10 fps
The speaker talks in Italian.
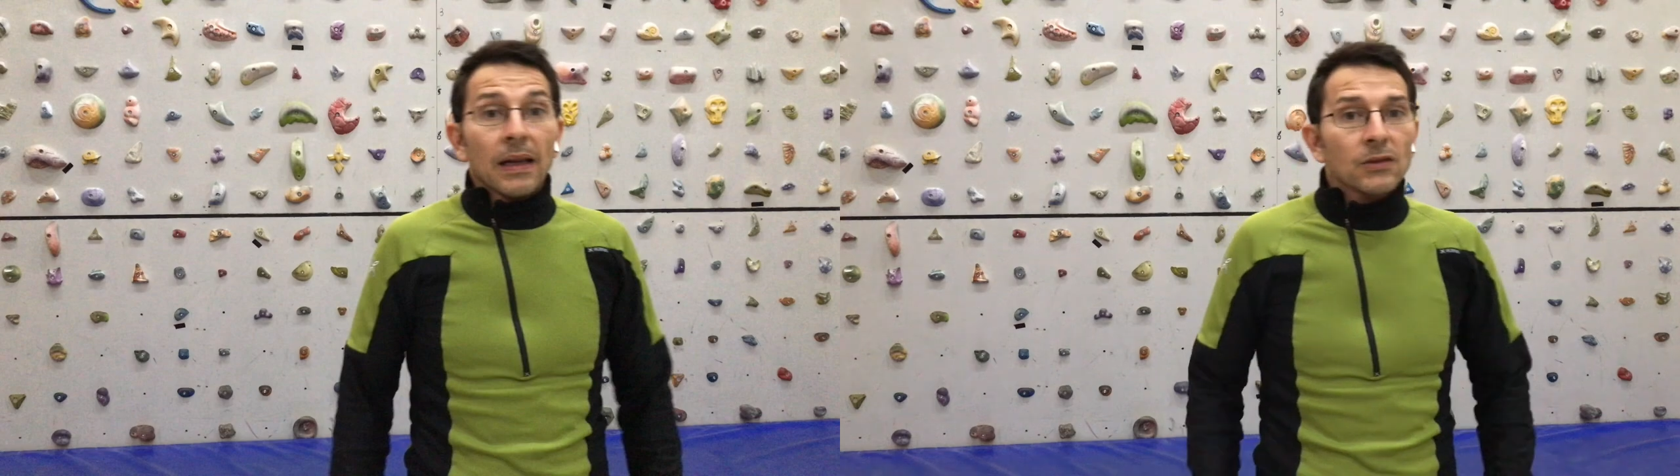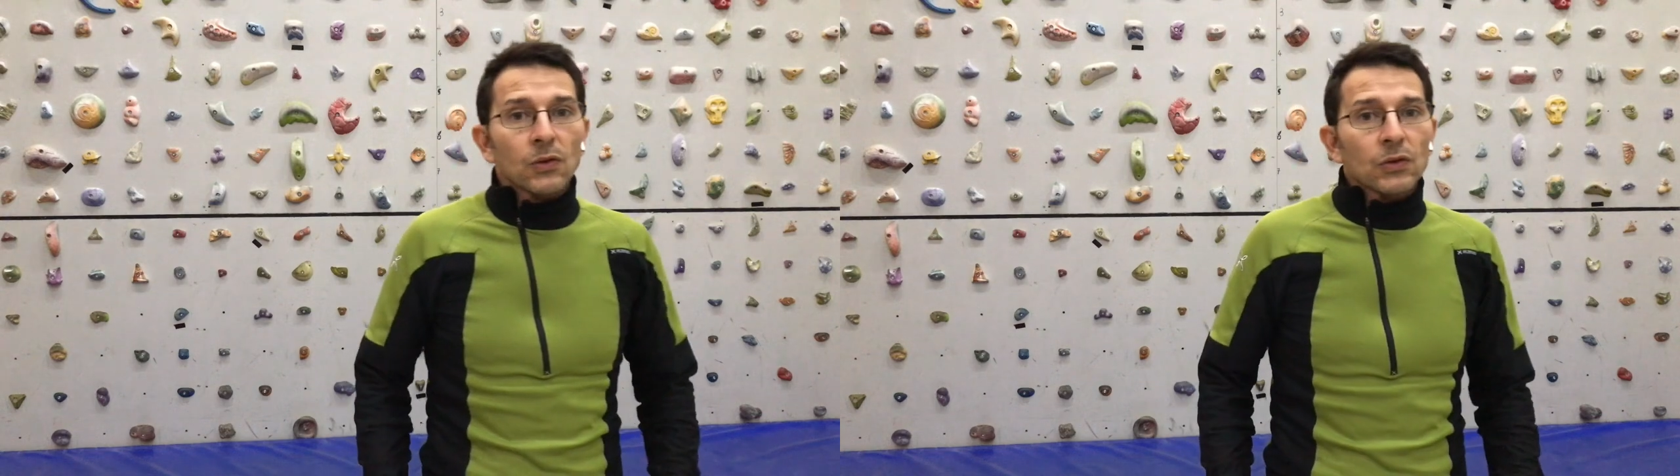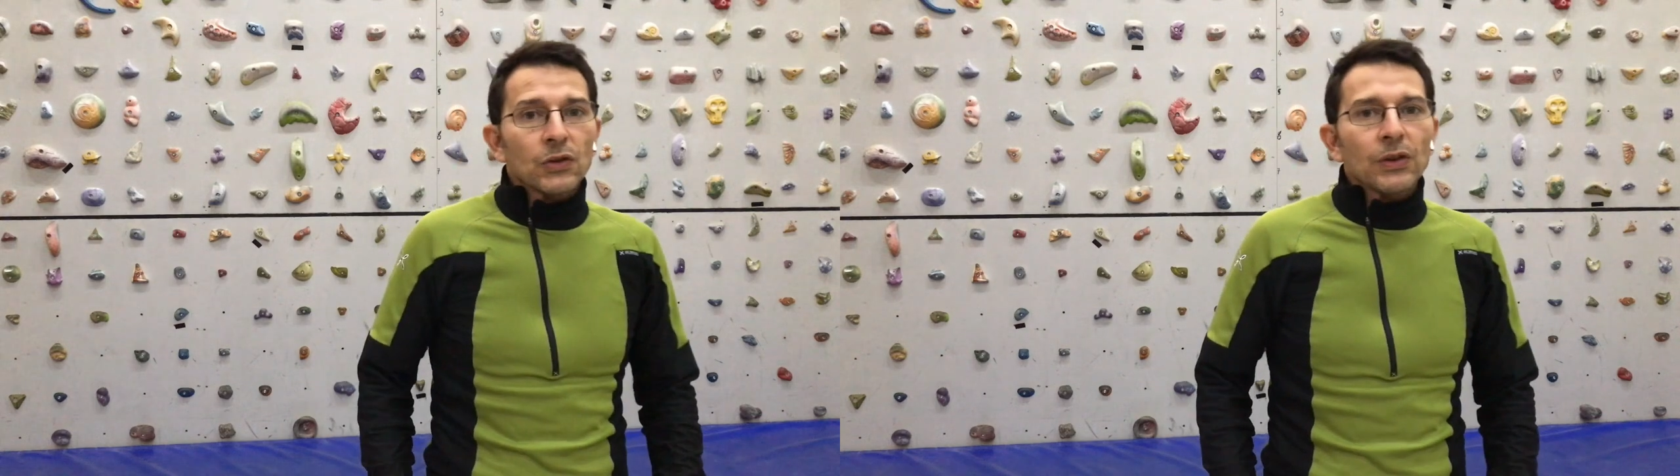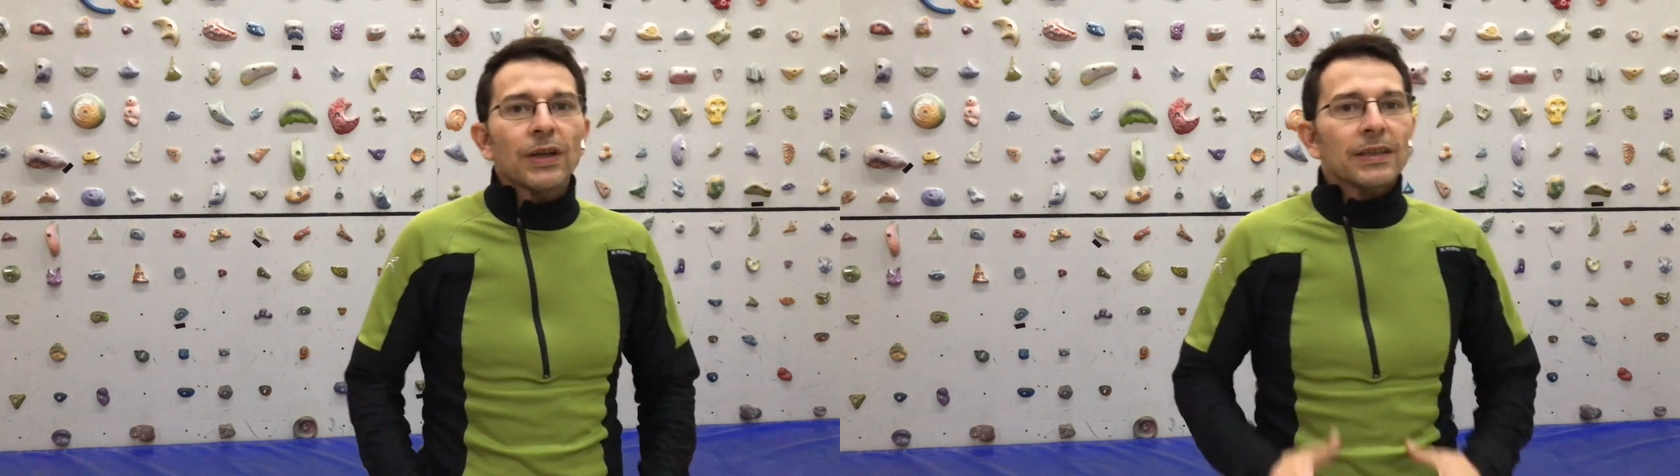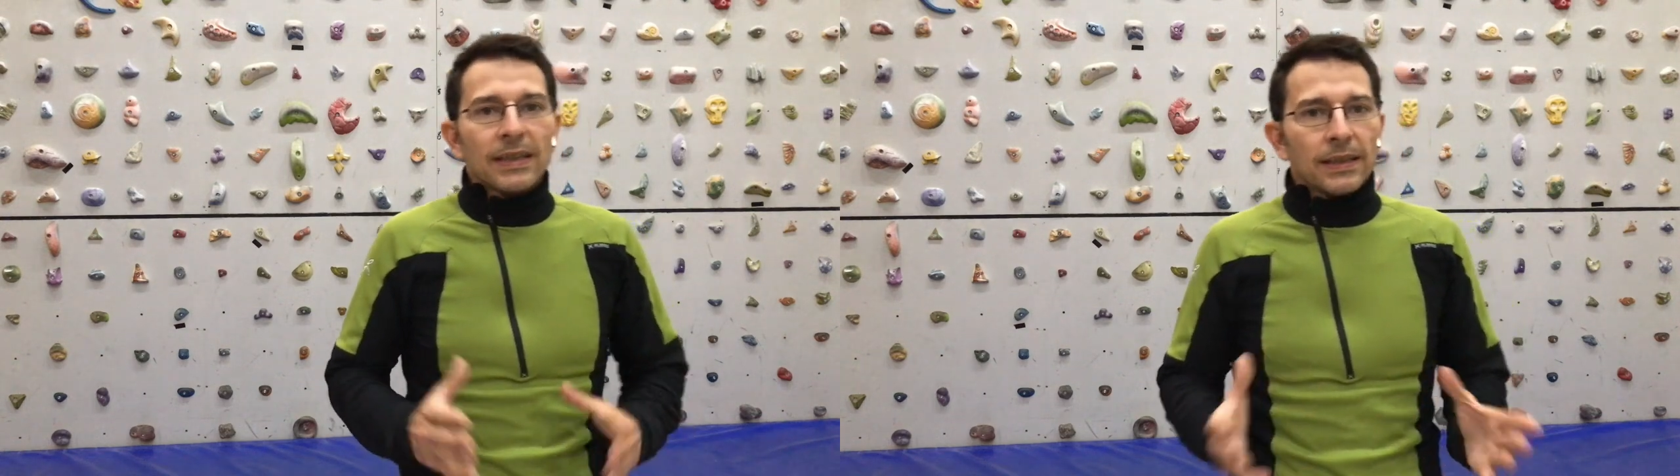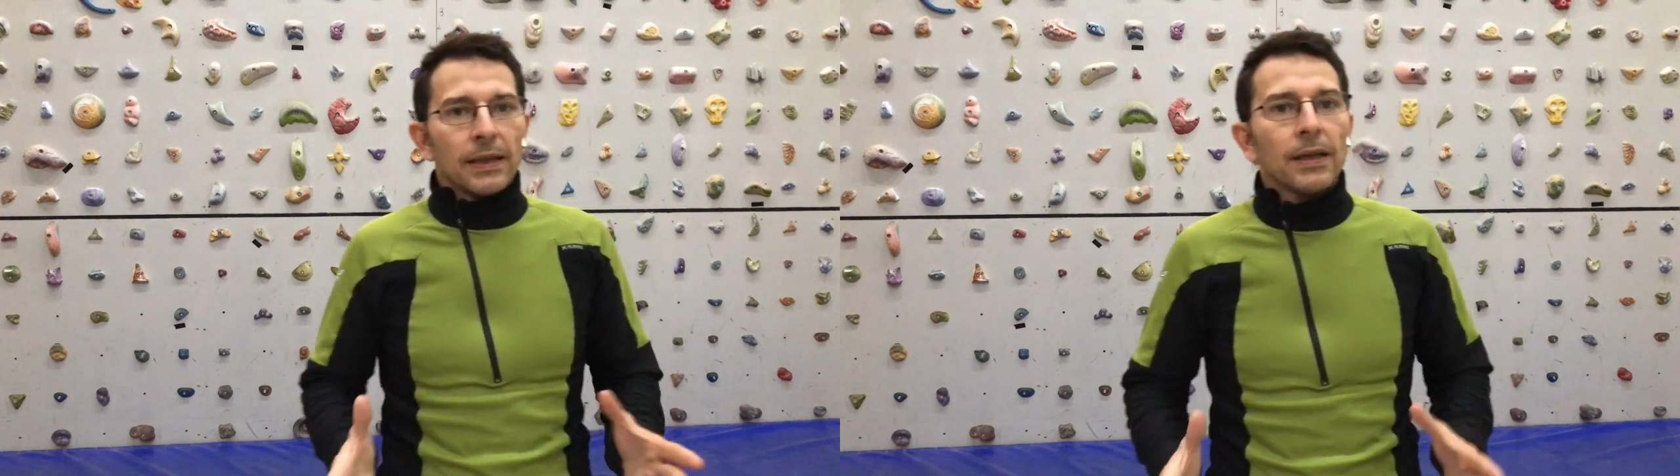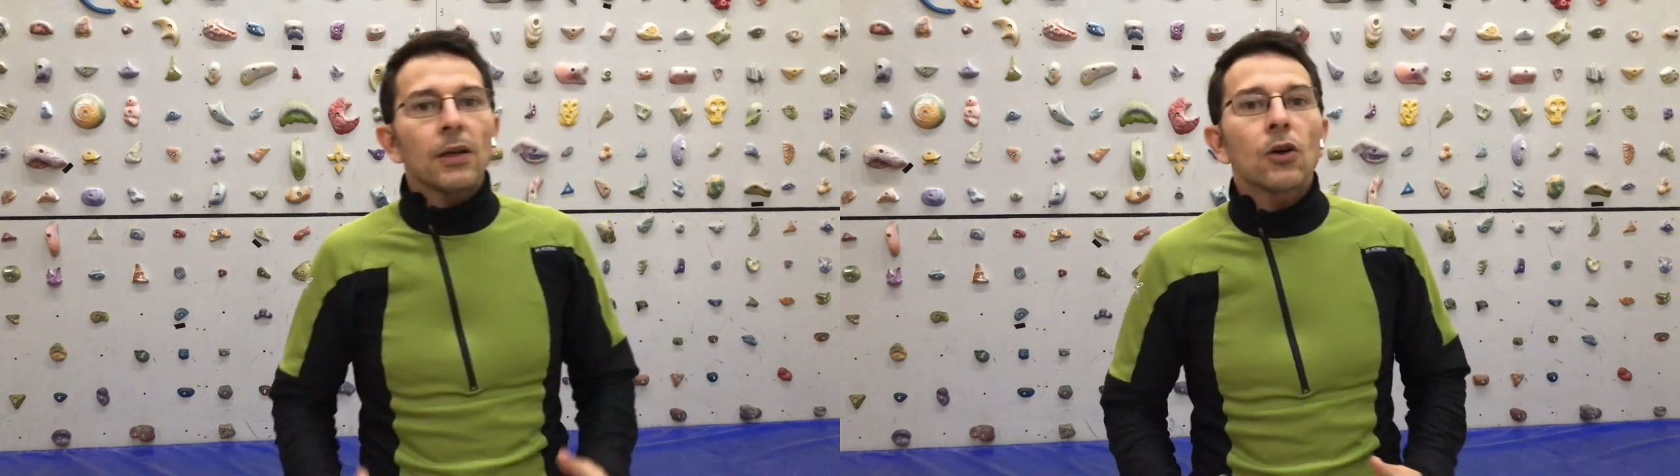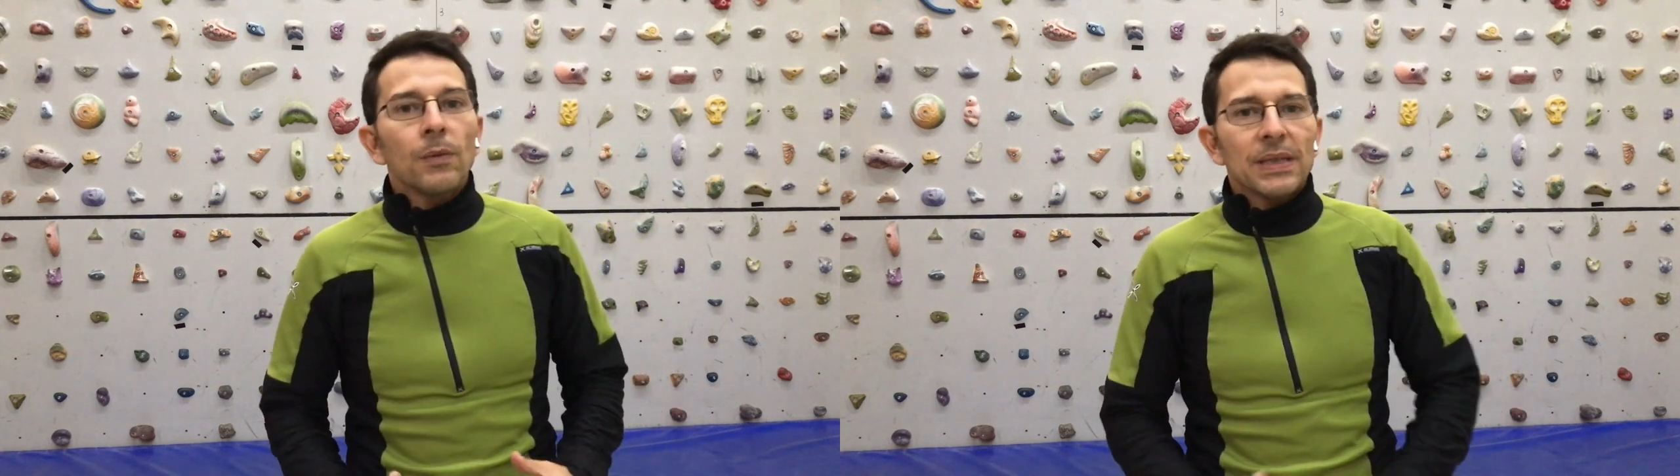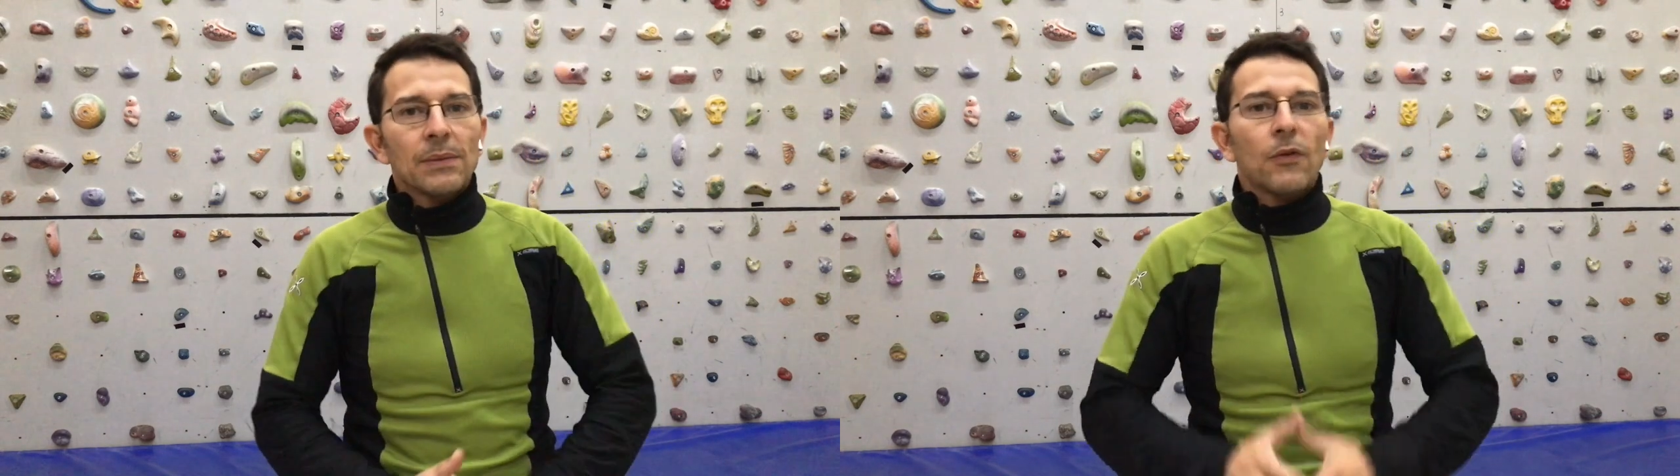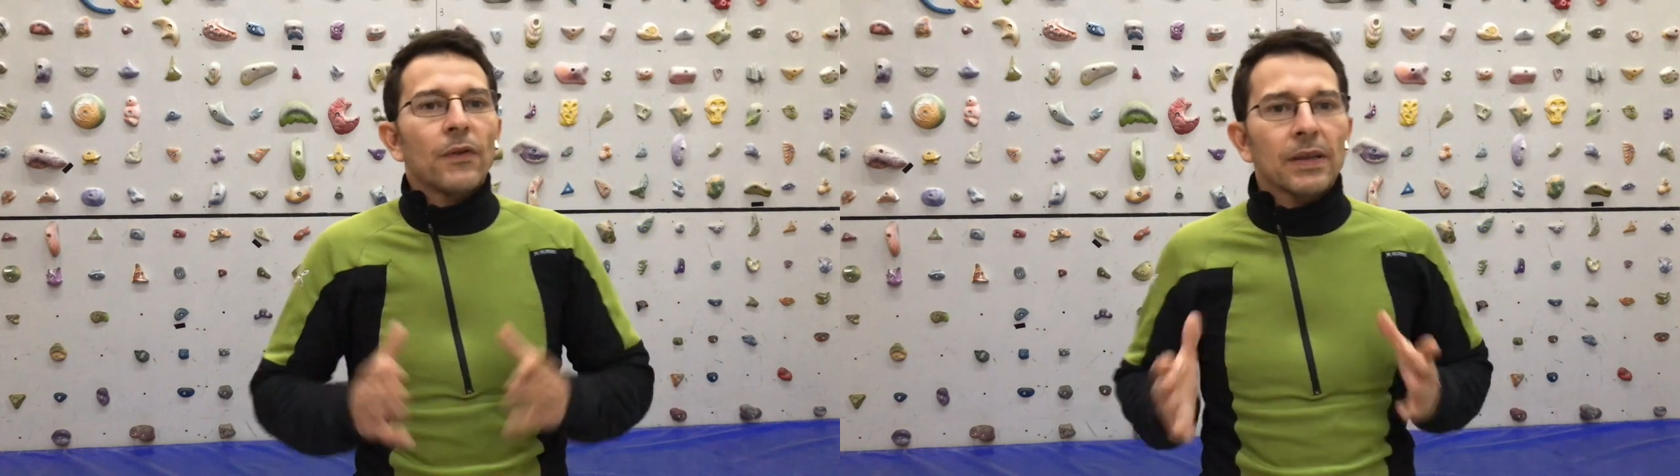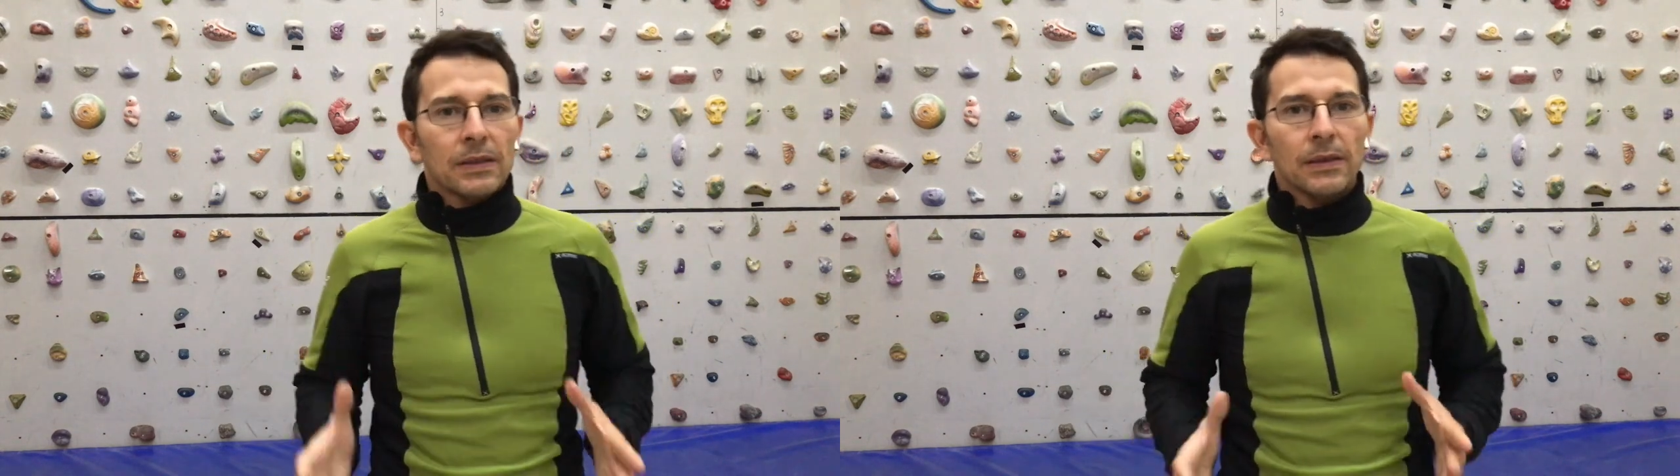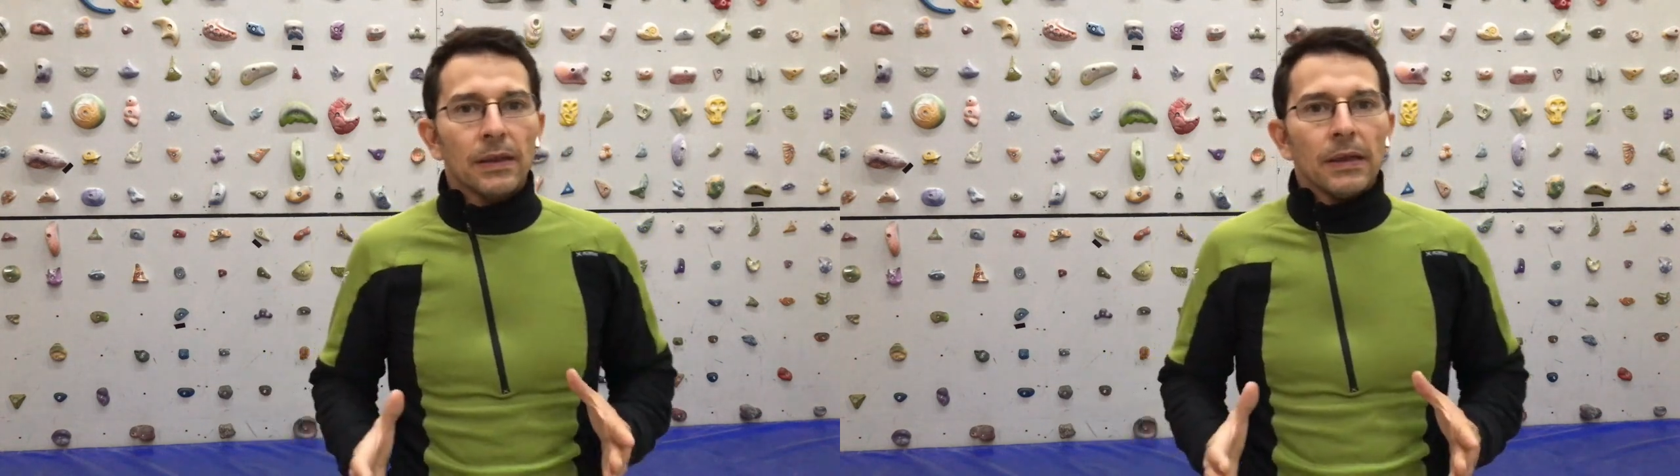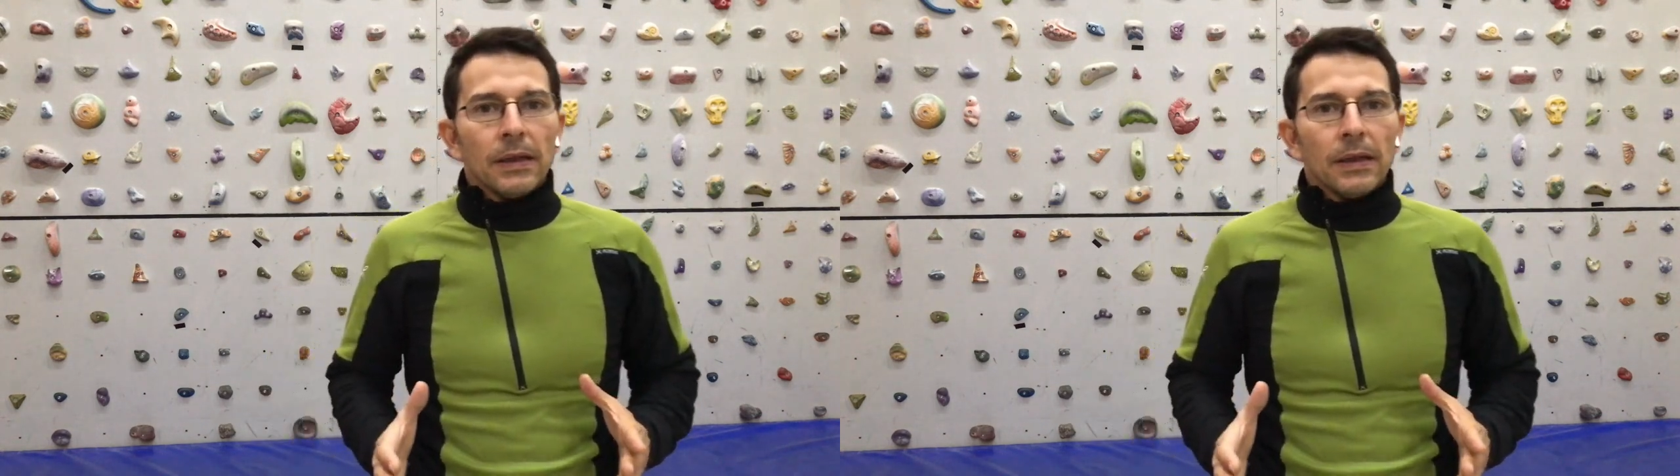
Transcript: La soluzione risiede in come siamo fatti,